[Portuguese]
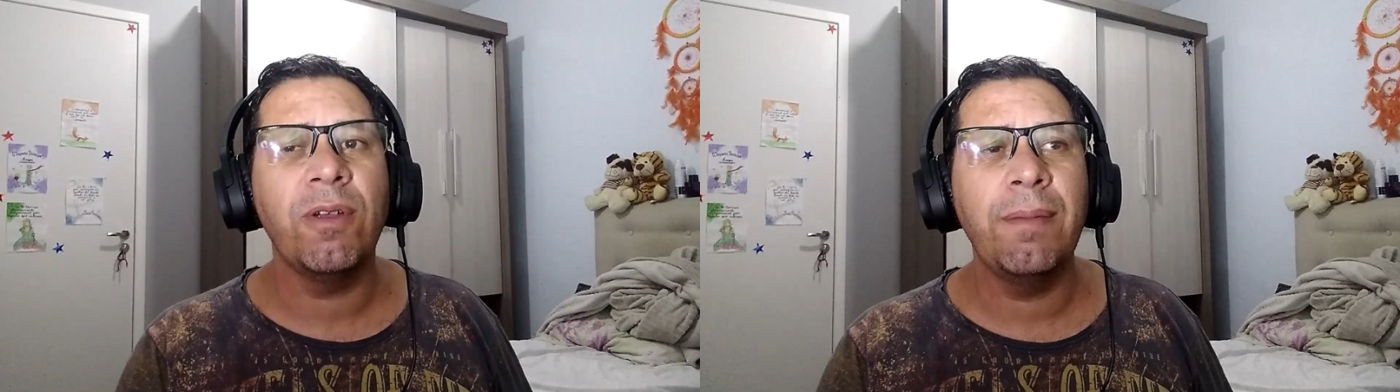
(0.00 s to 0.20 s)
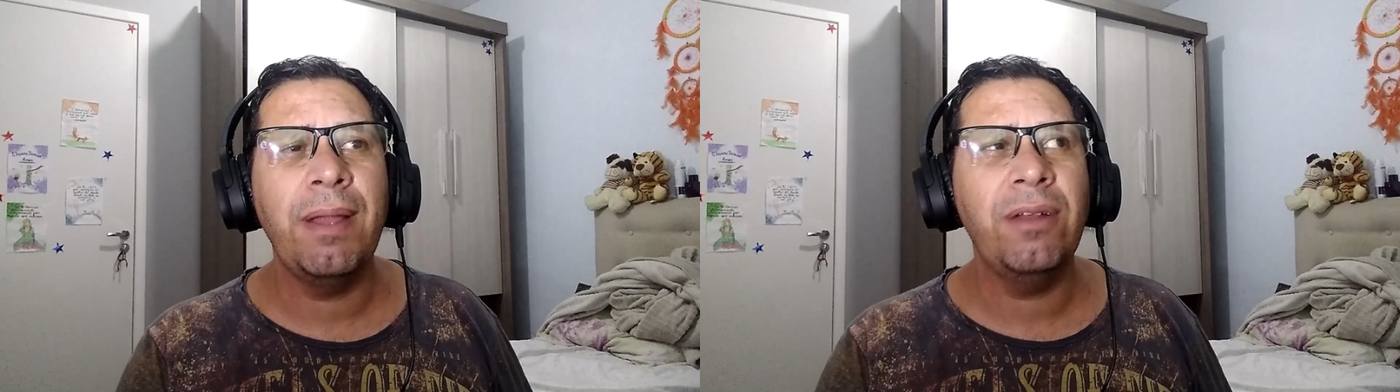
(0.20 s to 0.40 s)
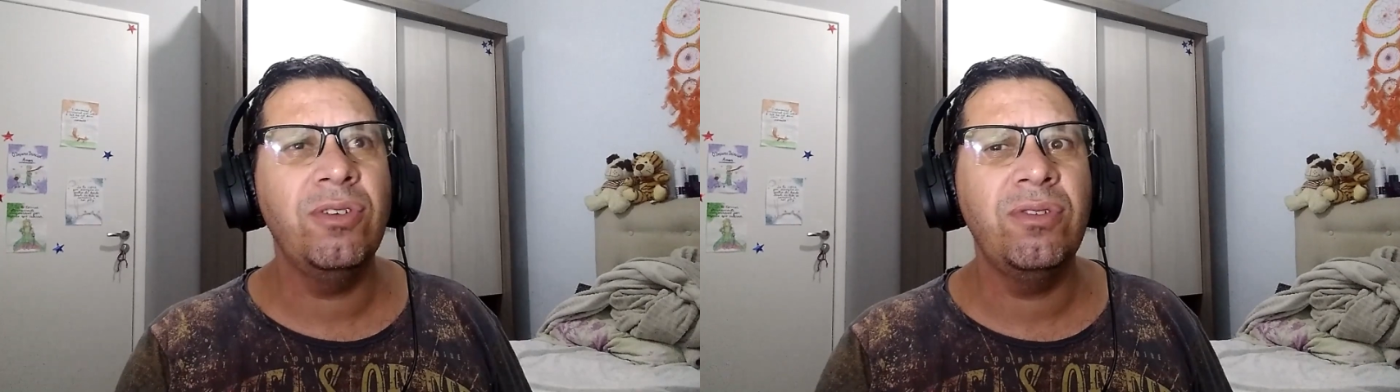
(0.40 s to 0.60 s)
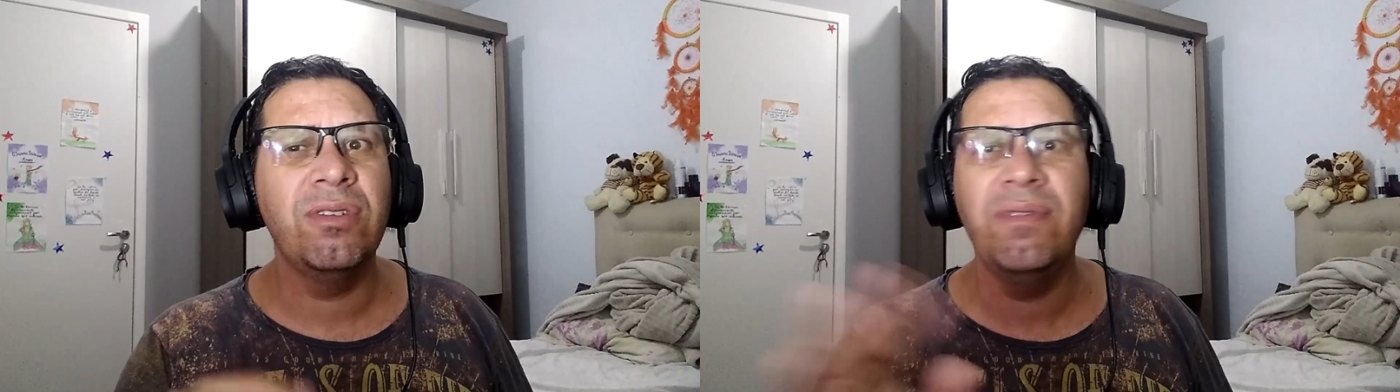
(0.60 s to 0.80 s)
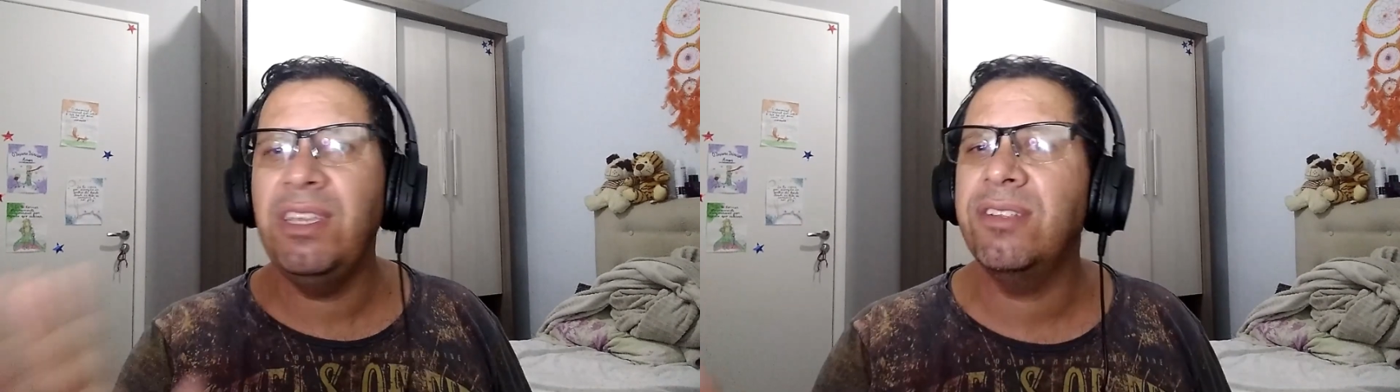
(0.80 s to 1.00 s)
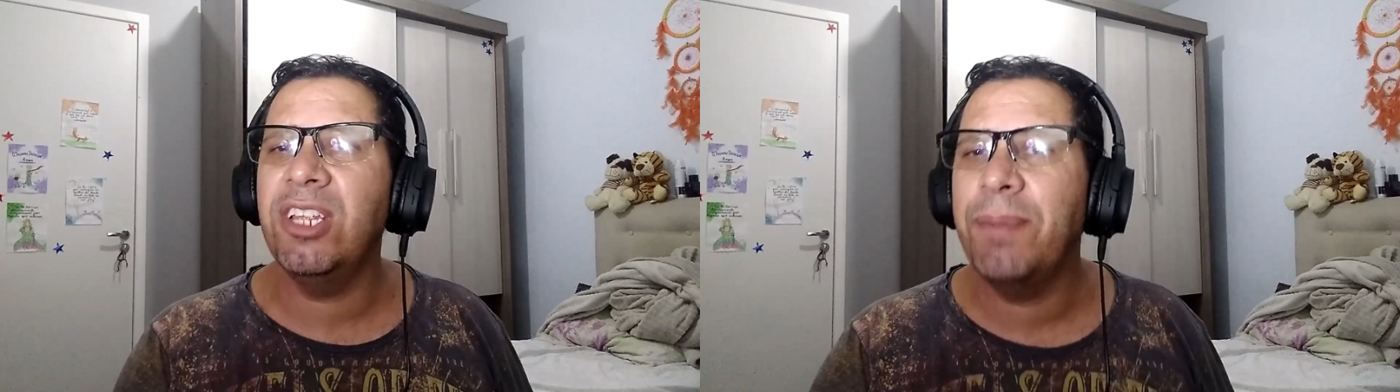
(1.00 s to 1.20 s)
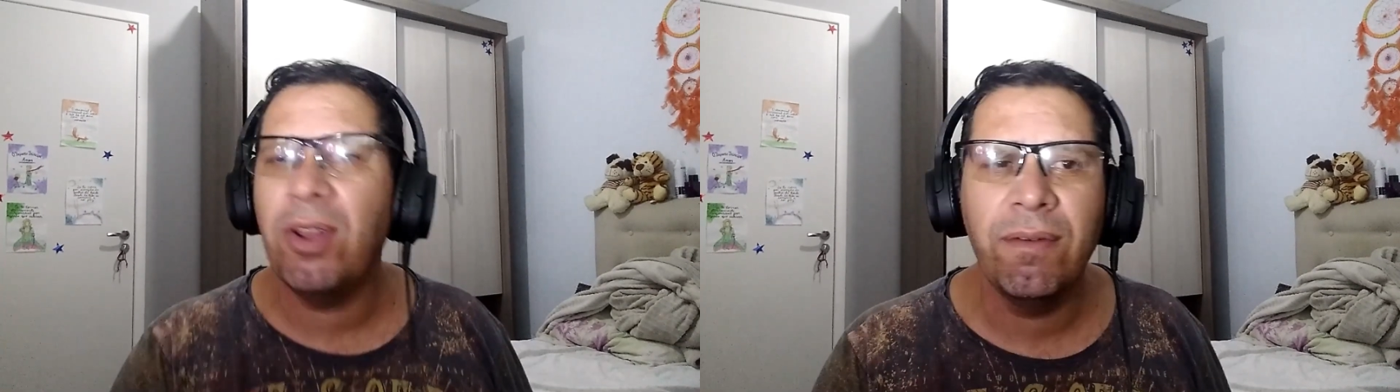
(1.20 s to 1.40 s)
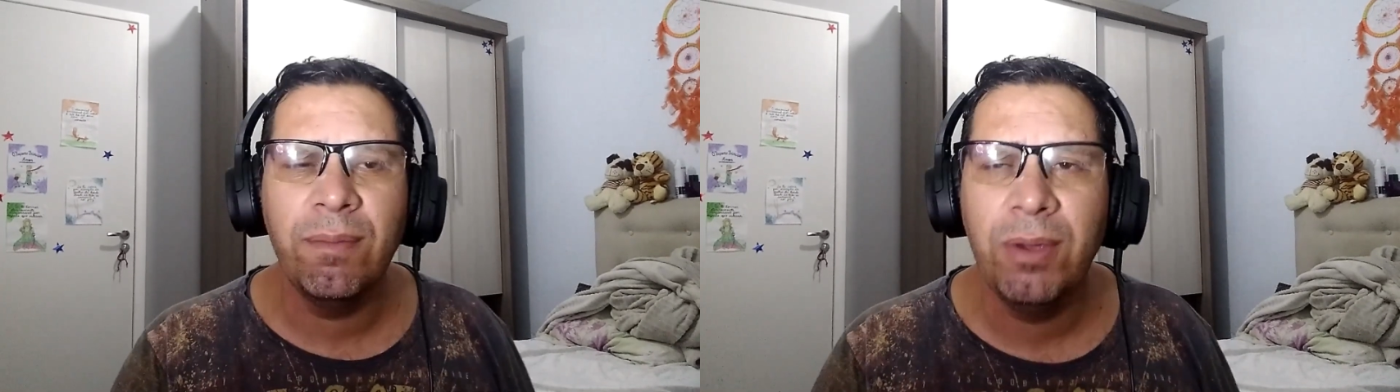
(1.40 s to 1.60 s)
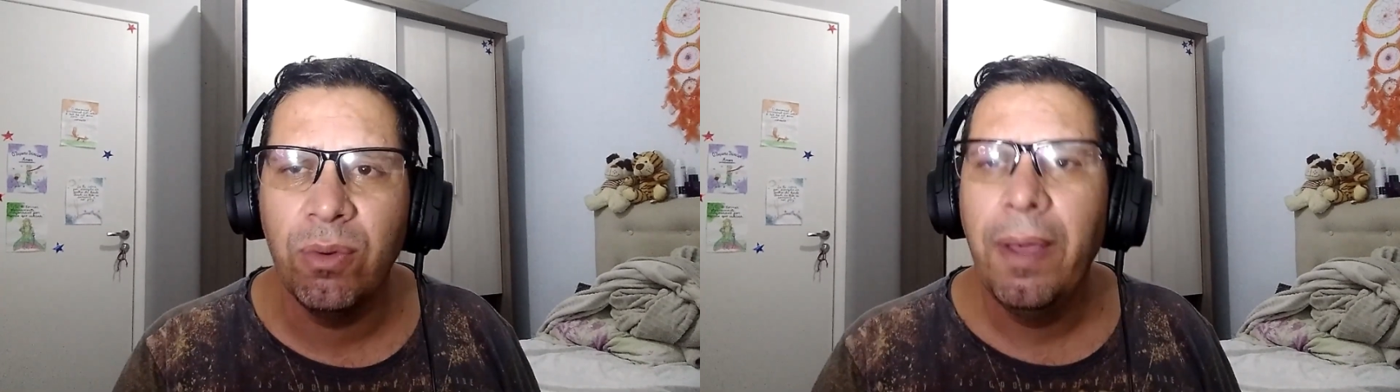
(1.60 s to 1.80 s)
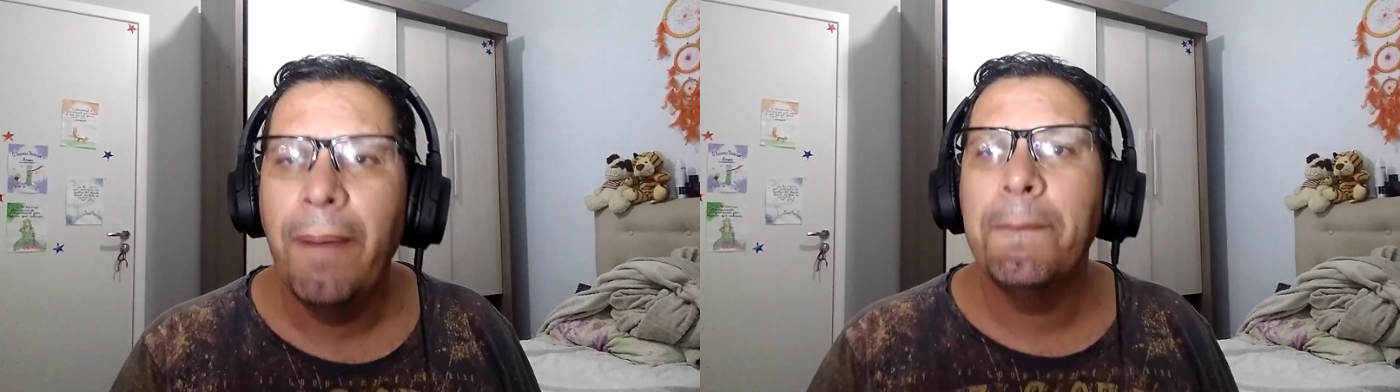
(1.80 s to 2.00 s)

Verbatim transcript: falta menos de uns 20 inscritos para 9 mil,